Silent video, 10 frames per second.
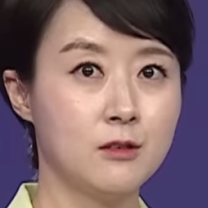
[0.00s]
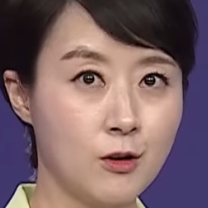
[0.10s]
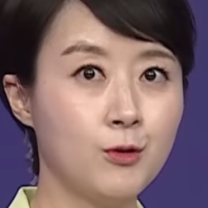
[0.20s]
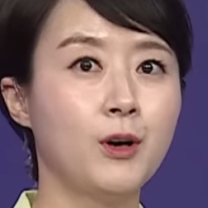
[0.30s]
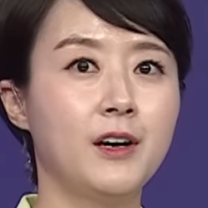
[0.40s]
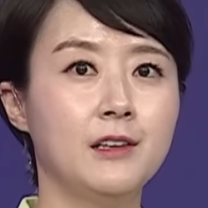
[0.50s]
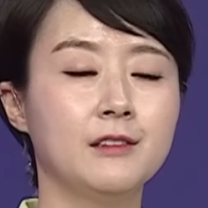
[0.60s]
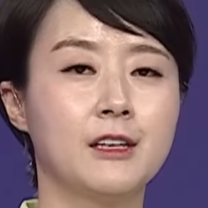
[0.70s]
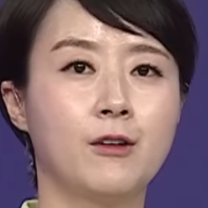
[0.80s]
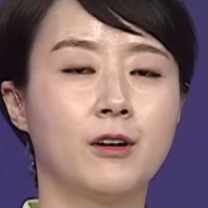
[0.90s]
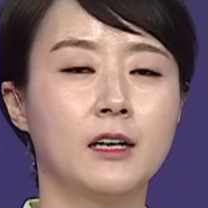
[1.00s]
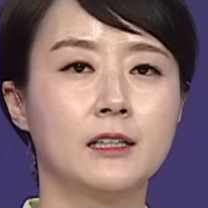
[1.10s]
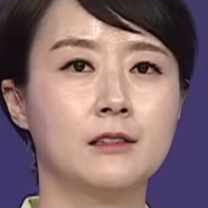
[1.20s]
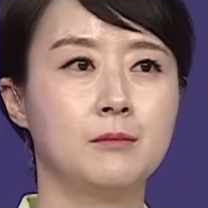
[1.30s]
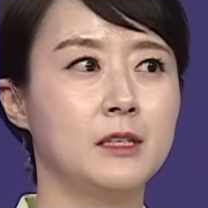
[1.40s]
천원
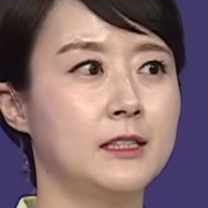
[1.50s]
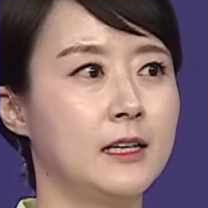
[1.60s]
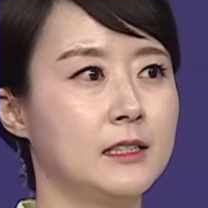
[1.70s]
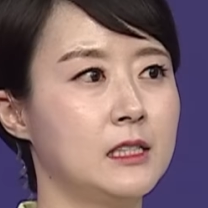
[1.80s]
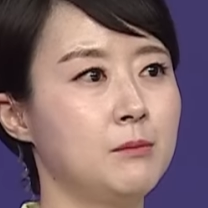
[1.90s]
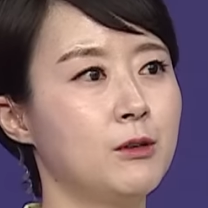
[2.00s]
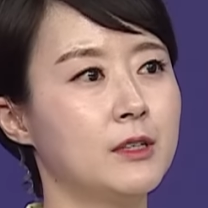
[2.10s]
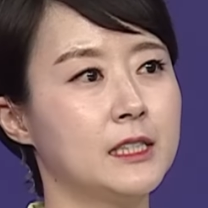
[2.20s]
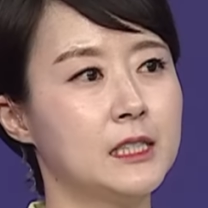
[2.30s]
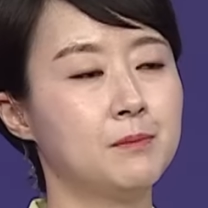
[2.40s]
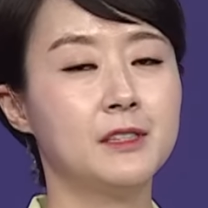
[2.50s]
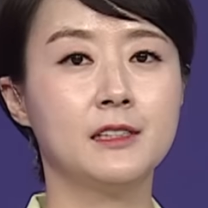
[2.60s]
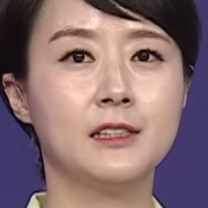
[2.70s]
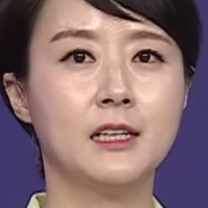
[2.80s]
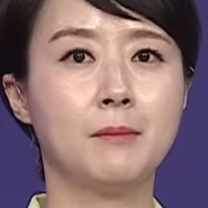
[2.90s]
기억하겠습니다. 12월
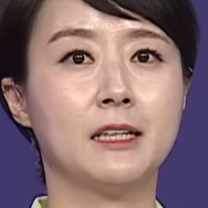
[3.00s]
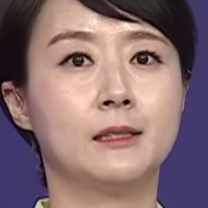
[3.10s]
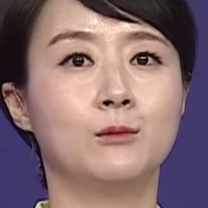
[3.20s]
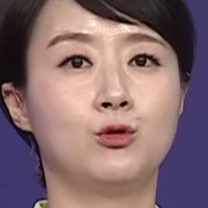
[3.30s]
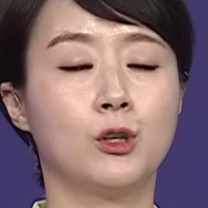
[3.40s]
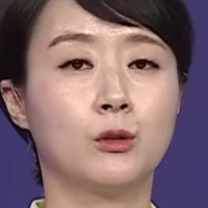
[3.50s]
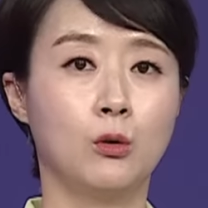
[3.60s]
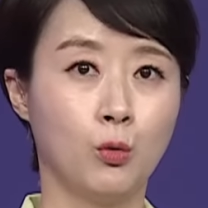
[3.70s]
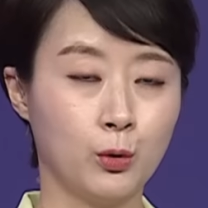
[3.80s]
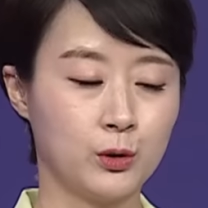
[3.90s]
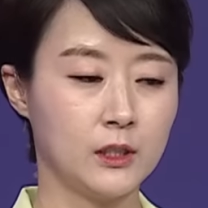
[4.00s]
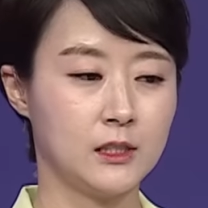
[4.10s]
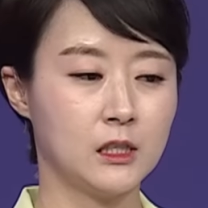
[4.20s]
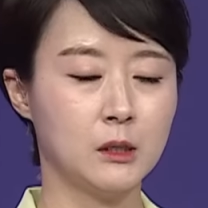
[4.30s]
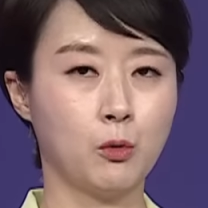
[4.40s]
27일에 말씀 주셨던
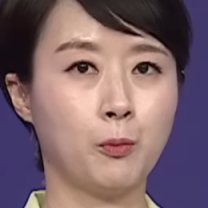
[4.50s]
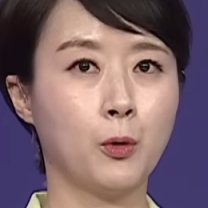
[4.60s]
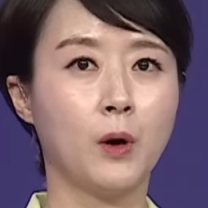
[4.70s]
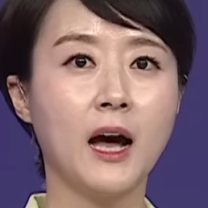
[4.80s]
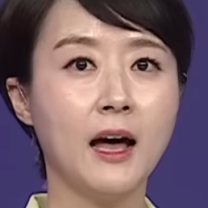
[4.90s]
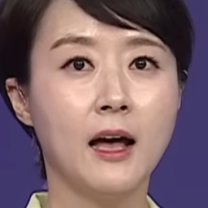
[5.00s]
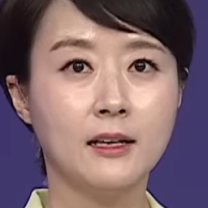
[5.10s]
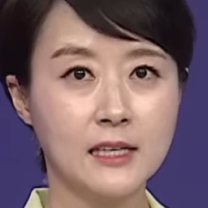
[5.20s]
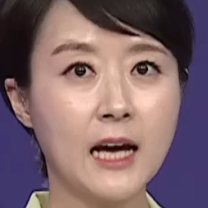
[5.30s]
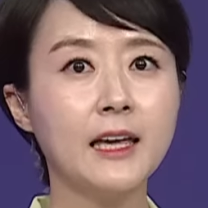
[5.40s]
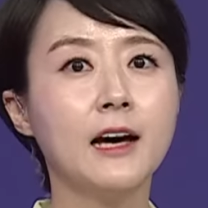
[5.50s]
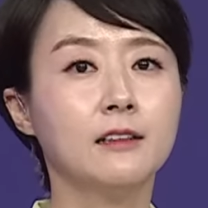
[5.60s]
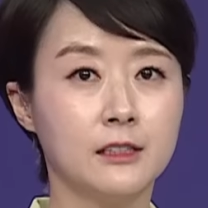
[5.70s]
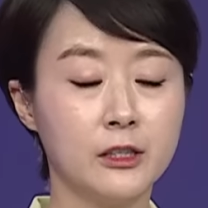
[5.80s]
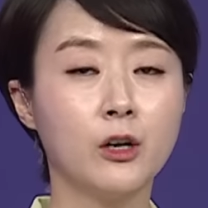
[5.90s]
로보티즈 목표가
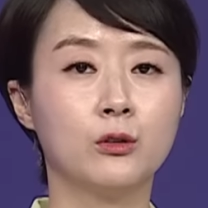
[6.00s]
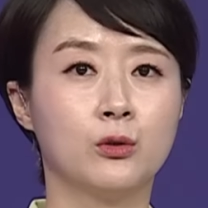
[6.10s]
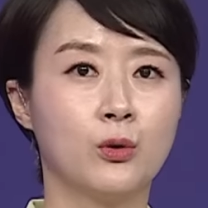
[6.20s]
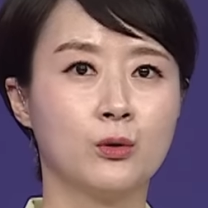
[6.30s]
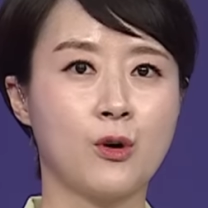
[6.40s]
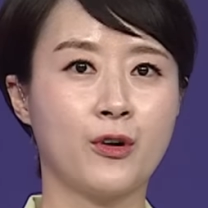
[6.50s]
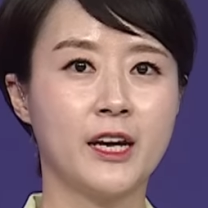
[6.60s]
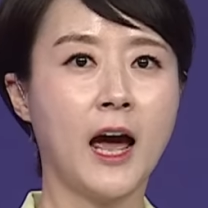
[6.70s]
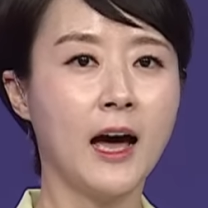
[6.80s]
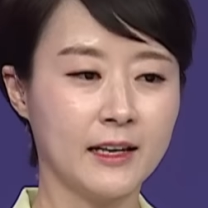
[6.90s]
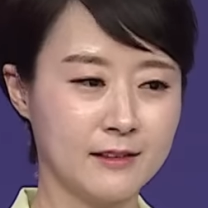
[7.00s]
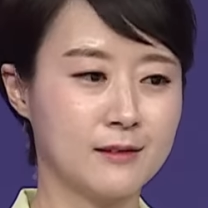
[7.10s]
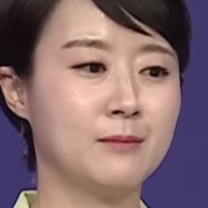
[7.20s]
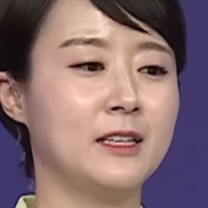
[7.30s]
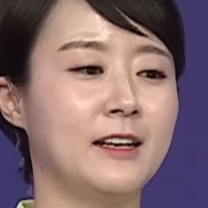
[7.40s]
상향 의견으로
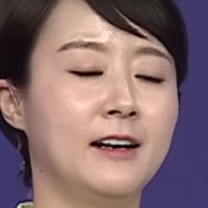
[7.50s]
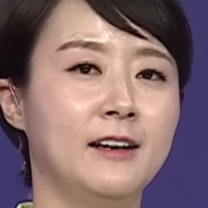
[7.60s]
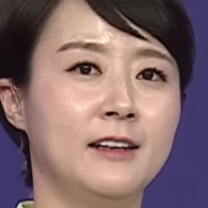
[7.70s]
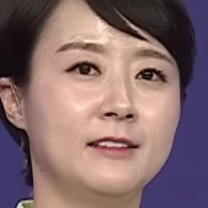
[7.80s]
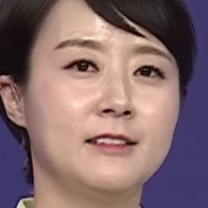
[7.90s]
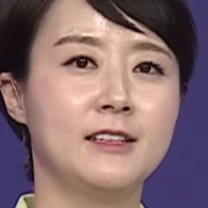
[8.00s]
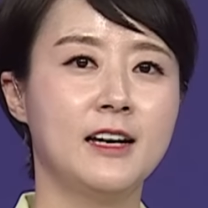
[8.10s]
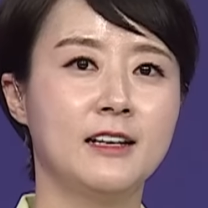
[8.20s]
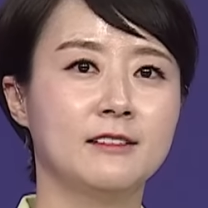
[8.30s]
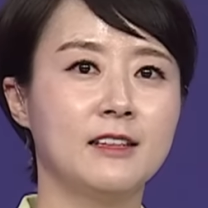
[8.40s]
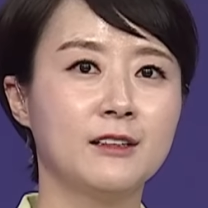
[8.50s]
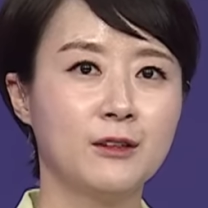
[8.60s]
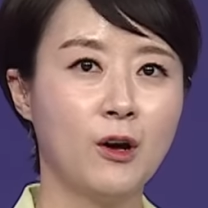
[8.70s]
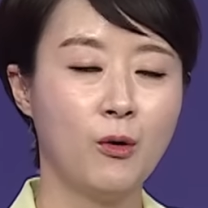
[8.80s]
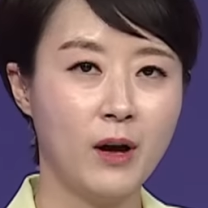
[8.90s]
정리하겠습니다. 시장
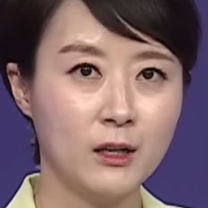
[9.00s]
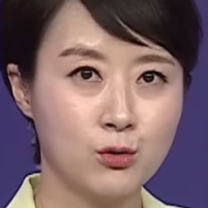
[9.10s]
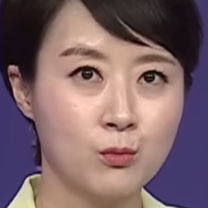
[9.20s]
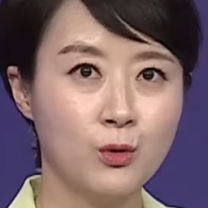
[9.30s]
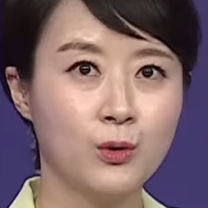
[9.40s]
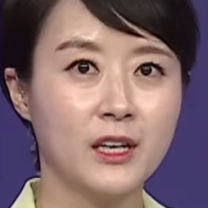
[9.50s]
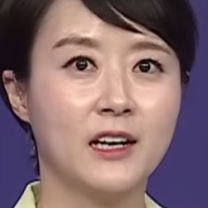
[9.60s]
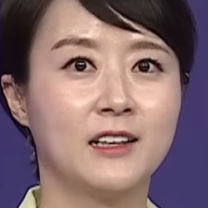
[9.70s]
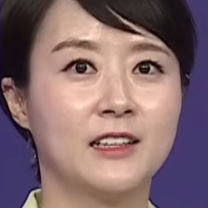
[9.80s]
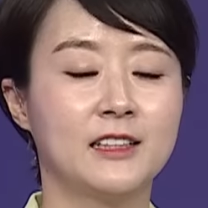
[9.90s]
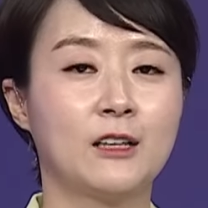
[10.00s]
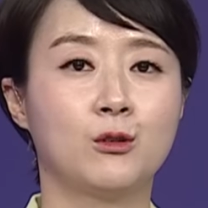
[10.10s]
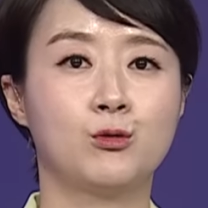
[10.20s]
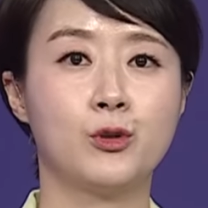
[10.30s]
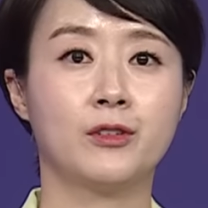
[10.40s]
섹터와 종목 이야기
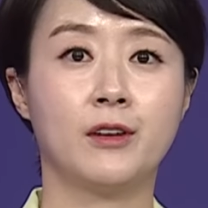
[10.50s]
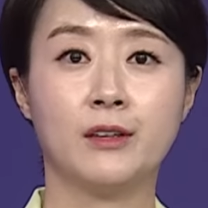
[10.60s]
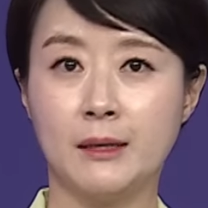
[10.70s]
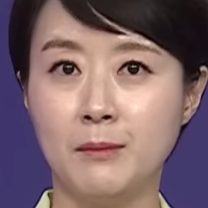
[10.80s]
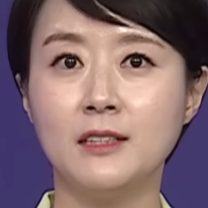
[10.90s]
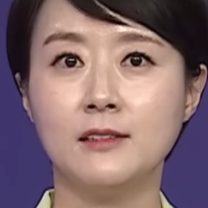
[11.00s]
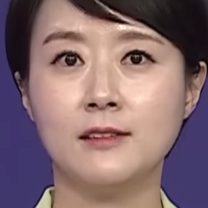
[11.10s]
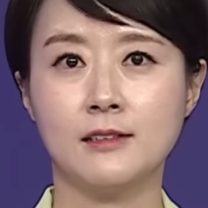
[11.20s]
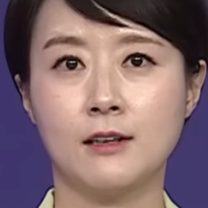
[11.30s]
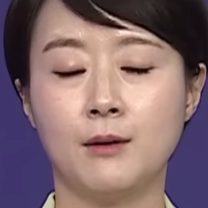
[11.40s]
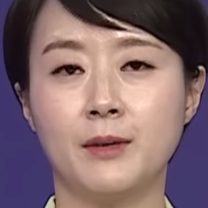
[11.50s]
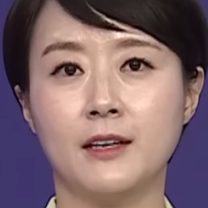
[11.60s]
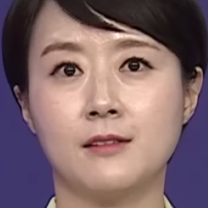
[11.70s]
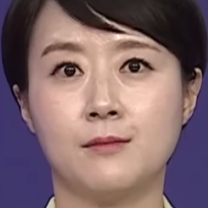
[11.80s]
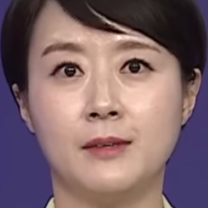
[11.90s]
나눠주셨네요. 김민진 차장과
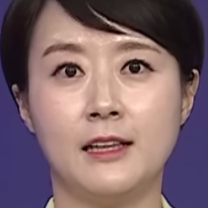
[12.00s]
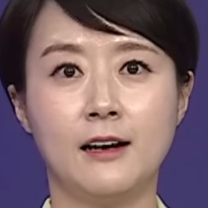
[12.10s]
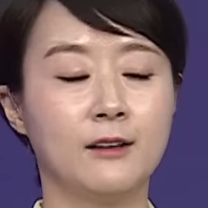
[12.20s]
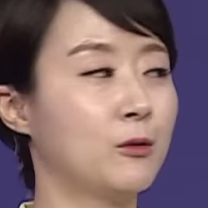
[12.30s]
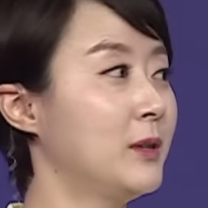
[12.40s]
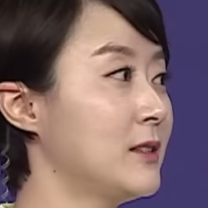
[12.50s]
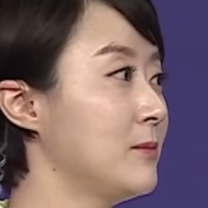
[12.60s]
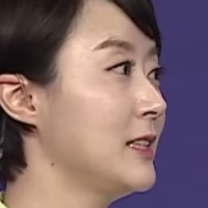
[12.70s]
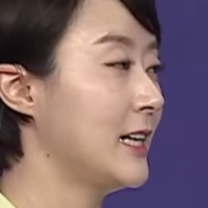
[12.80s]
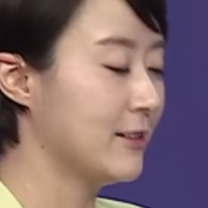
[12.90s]
함께했습니다. 고맙습니다.